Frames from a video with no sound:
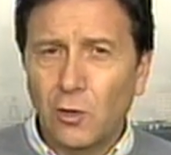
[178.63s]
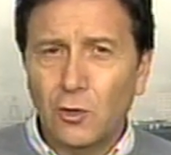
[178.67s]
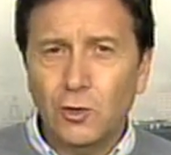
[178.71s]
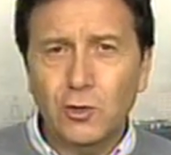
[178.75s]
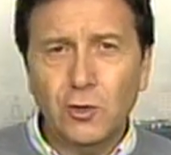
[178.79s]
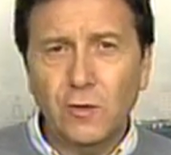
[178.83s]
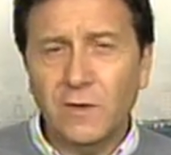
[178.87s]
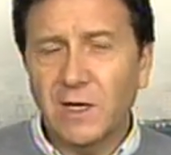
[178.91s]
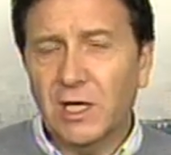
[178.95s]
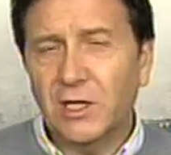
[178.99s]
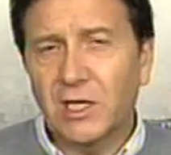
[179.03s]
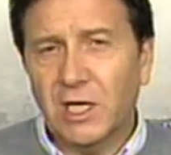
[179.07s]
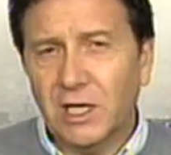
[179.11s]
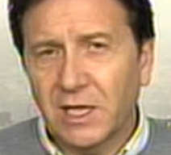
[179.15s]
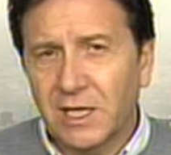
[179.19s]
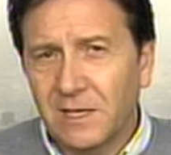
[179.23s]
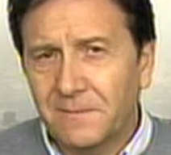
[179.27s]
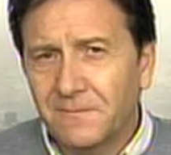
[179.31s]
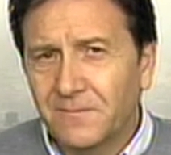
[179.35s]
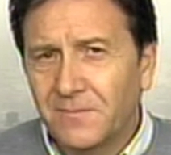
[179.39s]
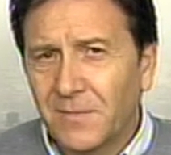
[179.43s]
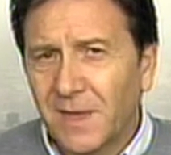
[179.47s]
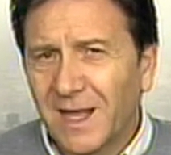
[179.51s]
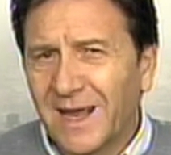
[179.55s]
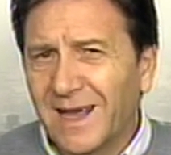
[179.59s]
8 de la
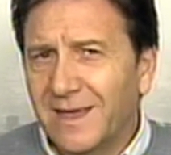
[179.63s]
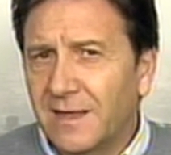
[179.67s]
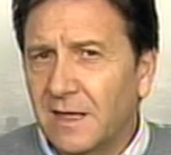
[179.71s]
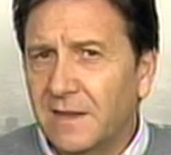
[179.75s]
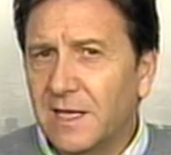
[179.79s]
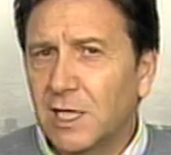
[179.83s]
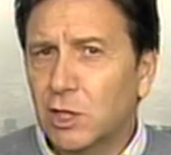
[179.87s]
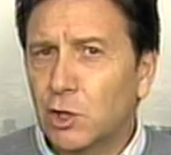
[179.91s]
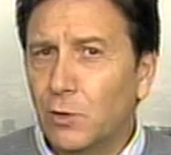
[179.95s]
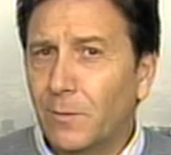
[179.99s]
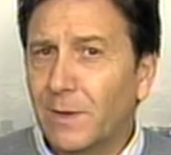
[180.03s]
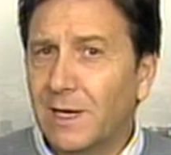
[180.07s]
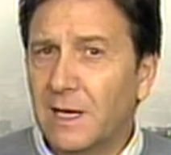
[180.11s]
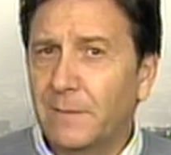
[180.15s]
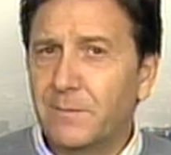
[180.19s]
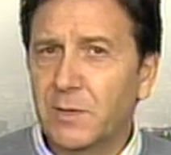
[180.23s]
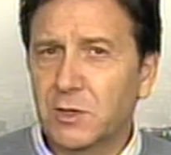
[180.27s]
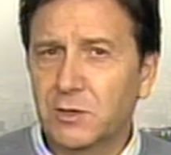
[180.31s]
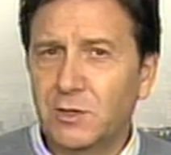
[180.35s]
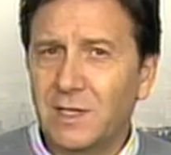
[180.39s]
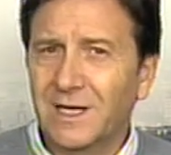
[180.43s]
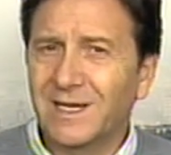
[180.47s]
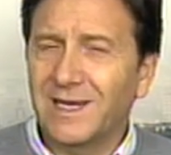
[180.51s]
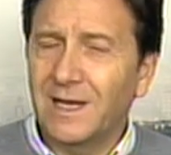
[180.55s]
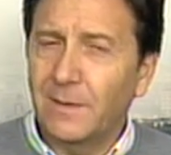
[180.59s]
tarde, cada día son más las
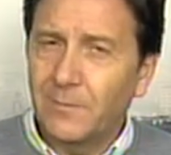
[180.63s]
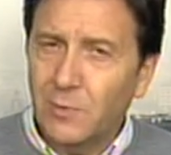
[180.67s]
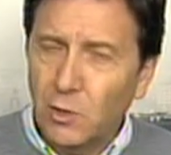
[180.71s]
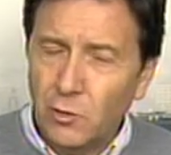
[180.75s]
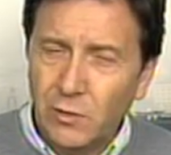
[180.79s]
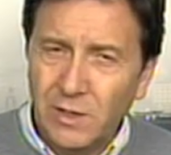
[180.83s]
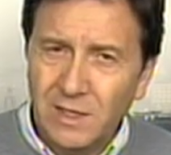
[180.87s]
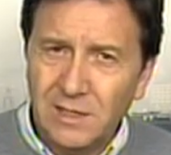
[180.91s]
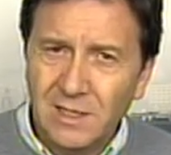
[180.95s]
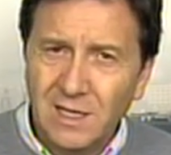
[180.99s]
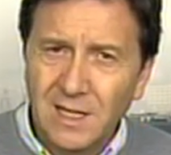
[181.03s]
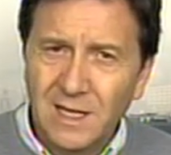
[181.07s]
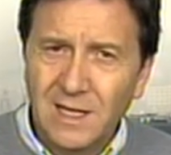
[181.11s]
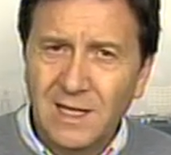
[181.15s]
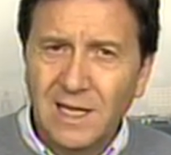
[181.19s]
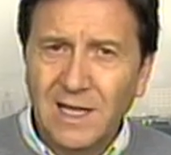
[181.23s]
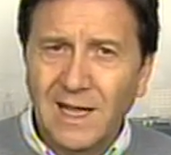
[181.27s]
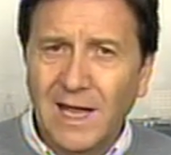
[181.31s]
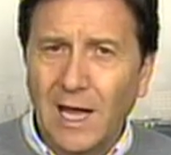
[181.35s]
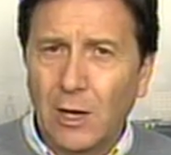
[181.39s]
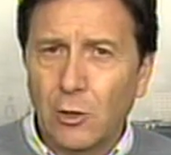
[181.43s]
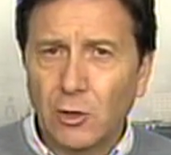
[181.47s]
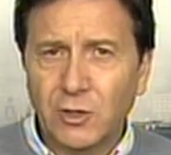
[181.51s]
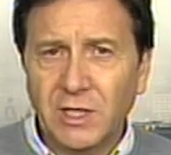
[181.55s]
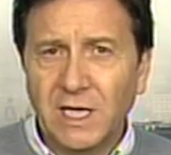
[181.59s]
personas que aplauden
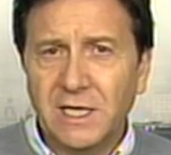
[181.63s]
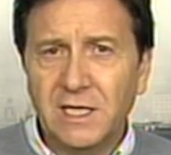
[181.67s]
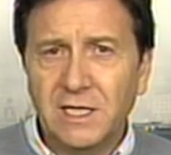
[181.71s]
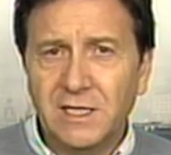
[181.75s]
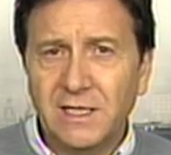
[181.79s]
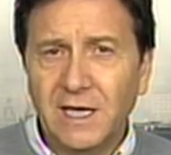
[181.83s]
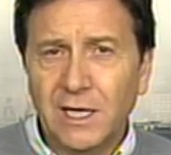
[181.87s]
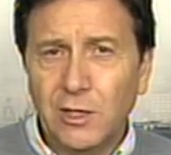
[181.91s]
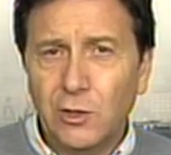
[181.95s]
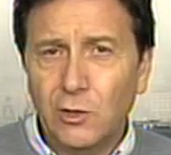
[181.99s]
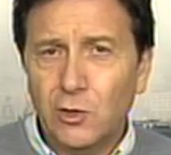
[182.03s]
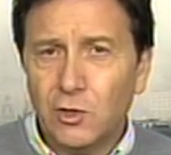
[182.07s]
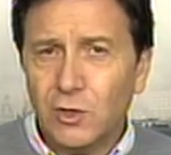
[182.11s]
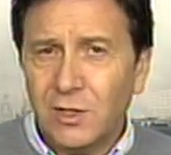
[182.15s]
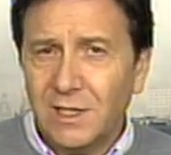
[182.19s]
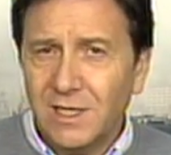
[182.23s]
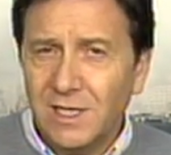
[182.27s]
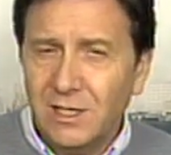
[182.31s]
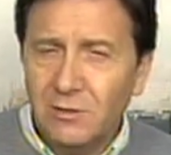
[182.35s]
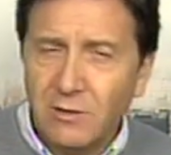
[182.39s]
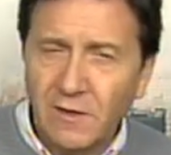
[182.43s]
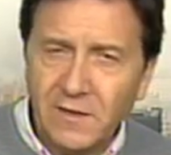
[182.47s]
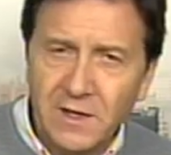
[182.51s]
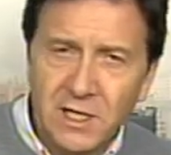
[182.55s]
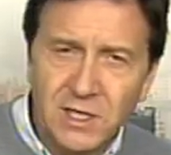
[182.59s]
a los sanitarios
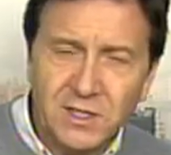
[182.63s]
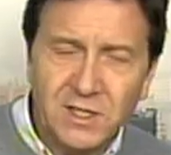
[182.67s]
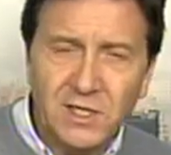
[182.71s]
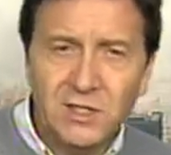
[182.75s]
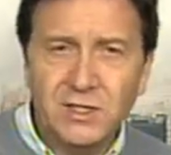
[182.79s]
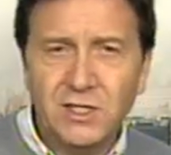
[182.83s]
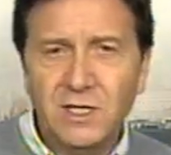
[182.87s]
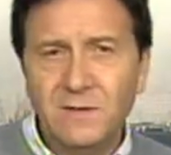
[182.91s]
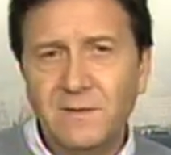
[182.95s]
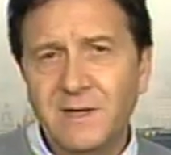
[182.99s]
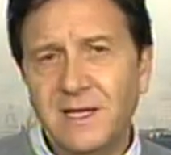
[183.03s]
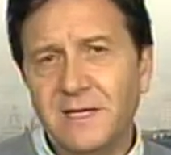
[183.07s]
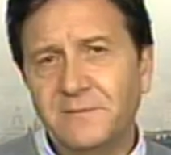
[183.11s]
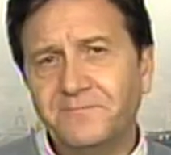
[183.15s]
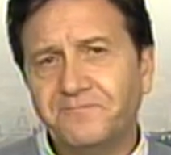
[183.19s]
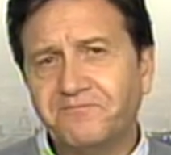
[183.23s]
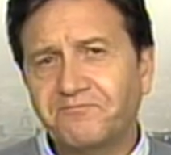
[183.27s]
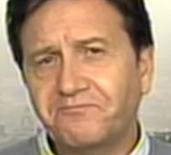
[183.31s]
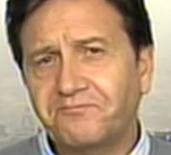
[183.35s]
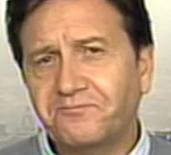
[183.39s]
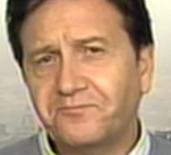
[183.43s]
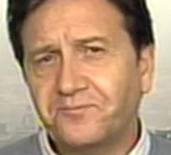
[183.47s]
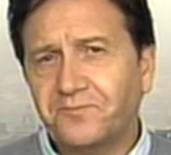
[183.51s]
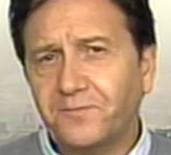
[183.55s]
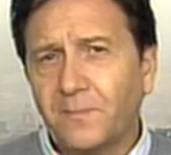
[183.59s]
y lo hacen extensible
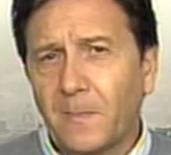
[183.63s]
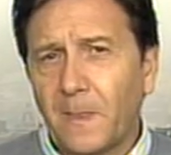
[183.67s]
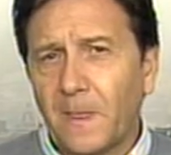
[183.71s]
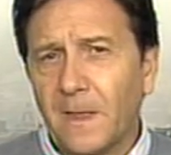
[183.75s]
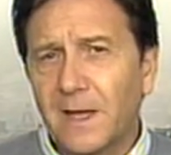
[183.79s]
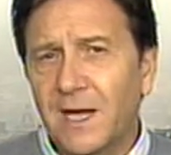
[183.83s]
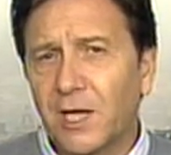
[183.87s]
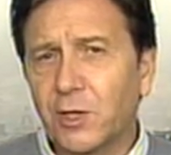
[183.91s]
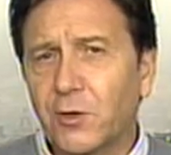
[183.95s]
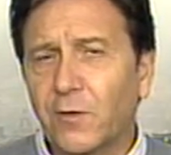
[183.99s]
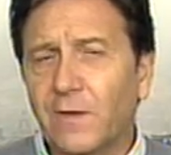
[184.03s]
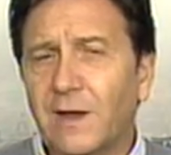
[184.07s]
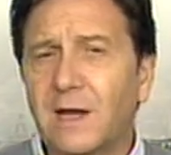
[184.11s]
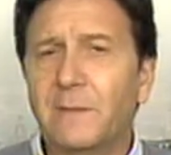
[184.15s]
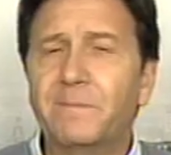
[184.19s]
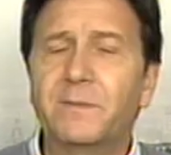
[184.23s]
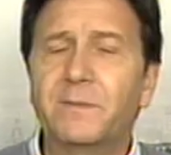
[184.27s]
a todas las